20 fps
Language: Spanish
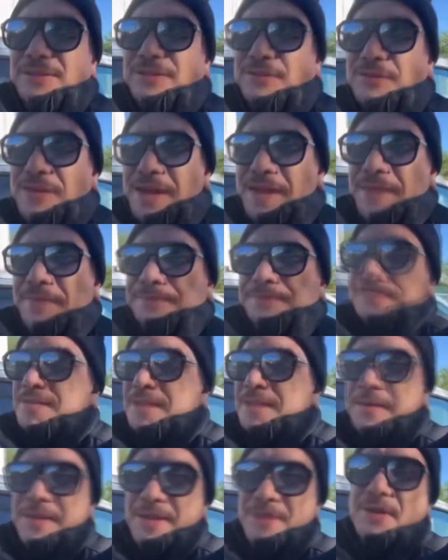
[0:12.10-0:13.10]
se fue
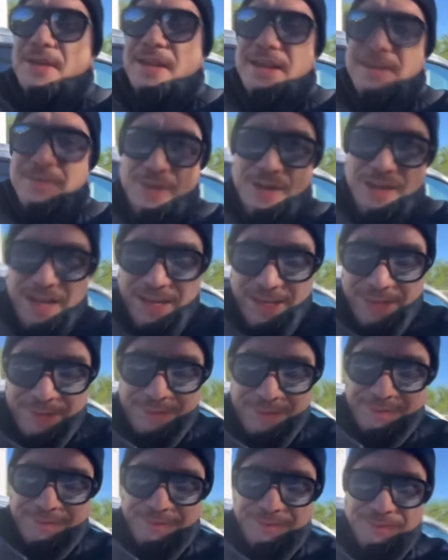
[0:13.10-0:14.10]
sabiendo que era muy
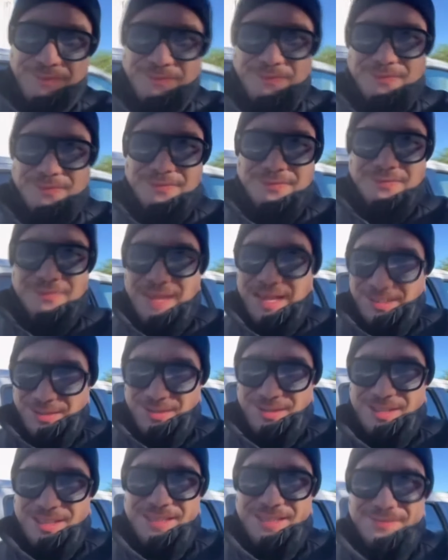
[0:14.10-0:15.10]
querido.
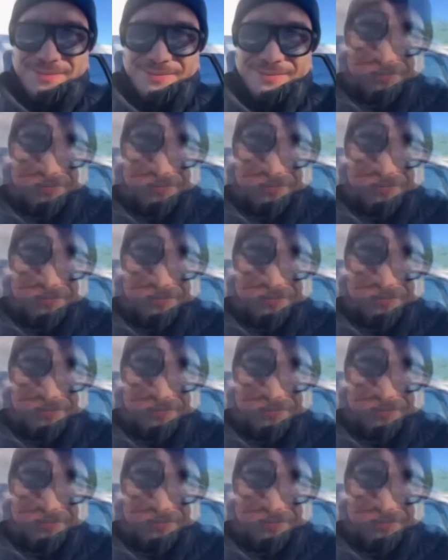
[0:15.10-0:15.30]
Eso sí,